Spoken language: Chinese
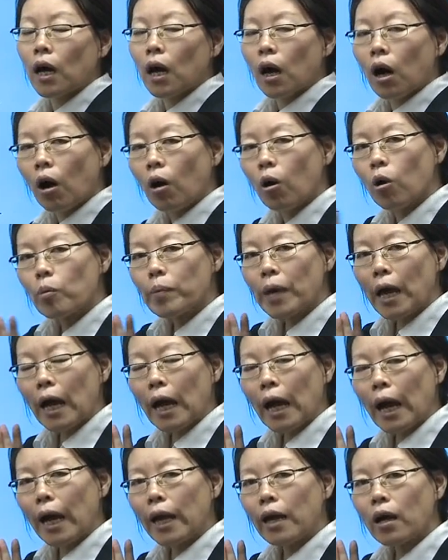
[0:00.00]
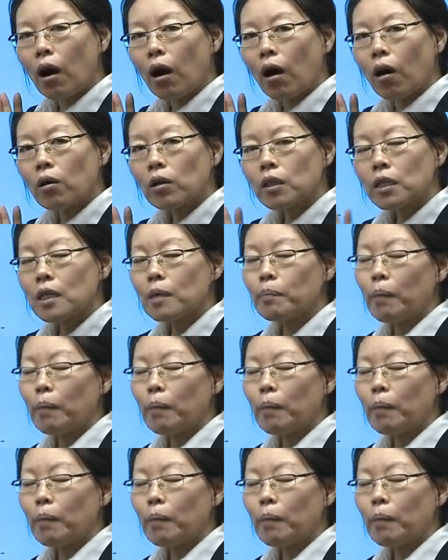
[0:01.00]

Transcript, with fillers: 后边还有一